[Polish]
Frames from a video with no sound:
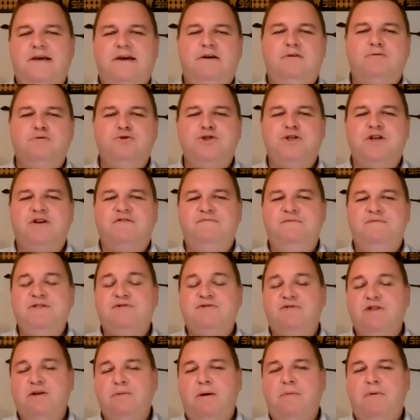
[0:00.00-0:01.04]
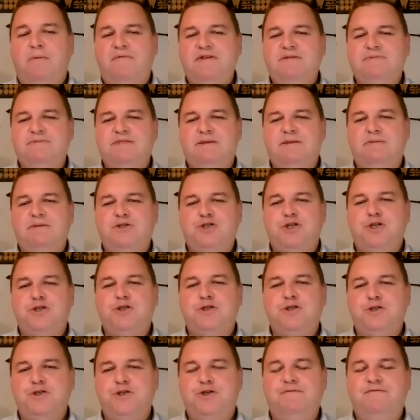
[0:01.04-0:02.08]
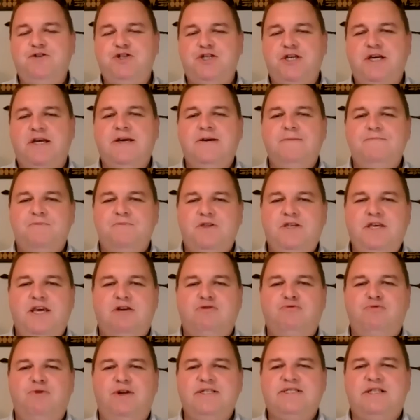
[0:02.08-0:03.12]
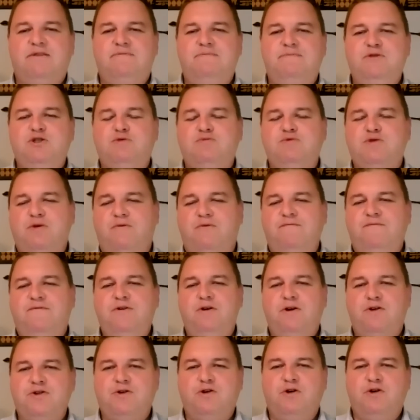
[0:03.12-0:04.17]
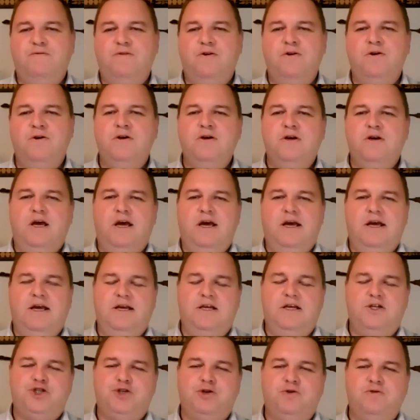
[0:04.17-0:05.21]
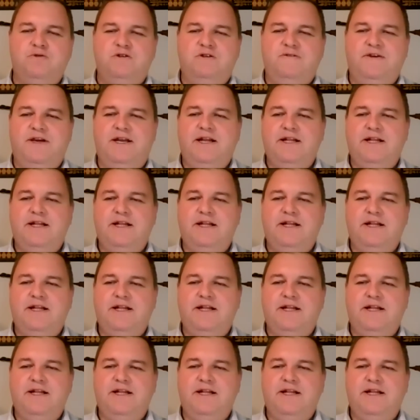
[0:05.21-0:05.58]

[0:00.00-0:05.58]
e, różnych wpisów, no bo powiedzmy sobie szczerze, że rzeczywiście niektóre z tych wpisów są wyjątkowo e, szkodliwe.